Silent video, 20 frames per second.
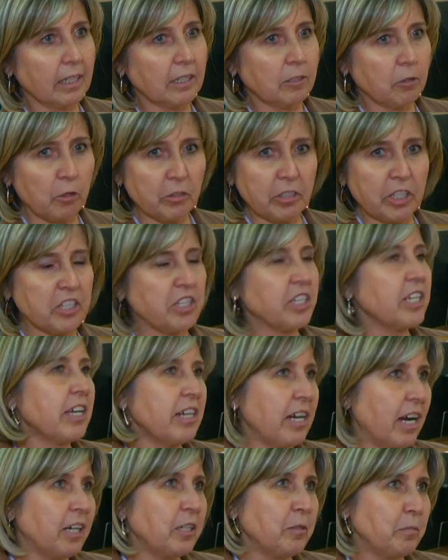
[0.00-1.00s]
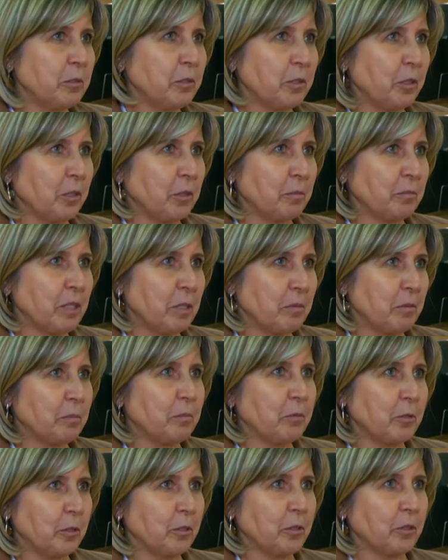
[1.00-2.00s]
son derece yararlı buluyorum tabii
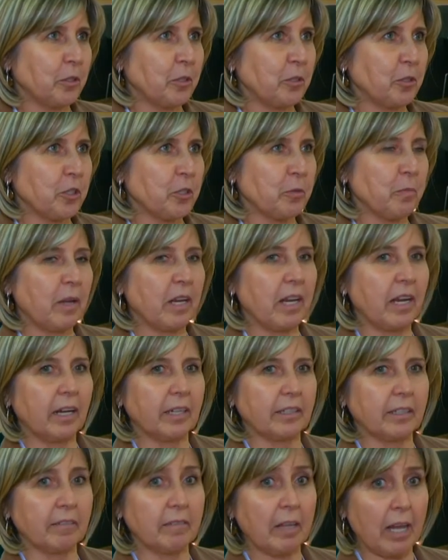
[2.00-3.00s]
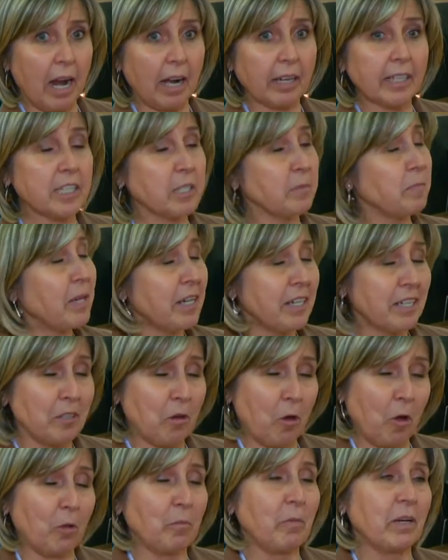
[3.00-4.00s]
bu görüşmelerde ve herkesi bir
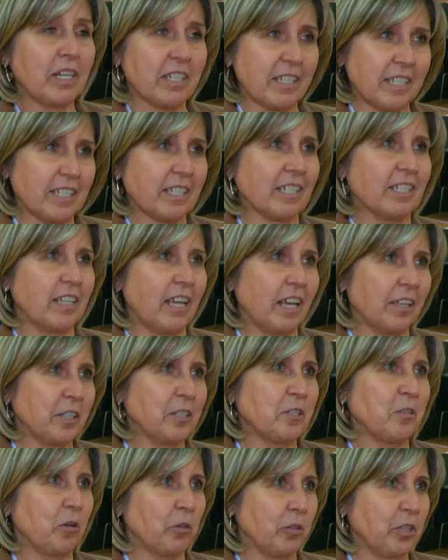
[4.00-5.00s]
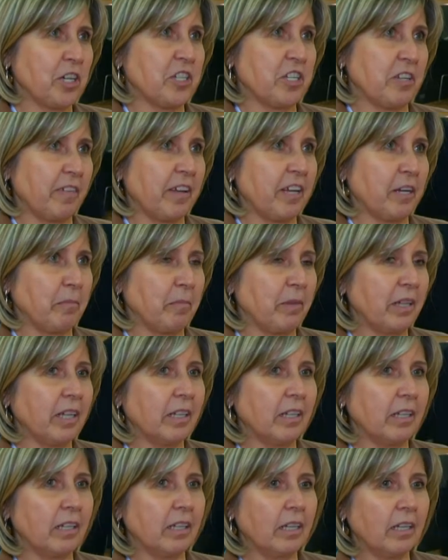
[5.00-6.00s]
arada olmak açısından da son derece verimli.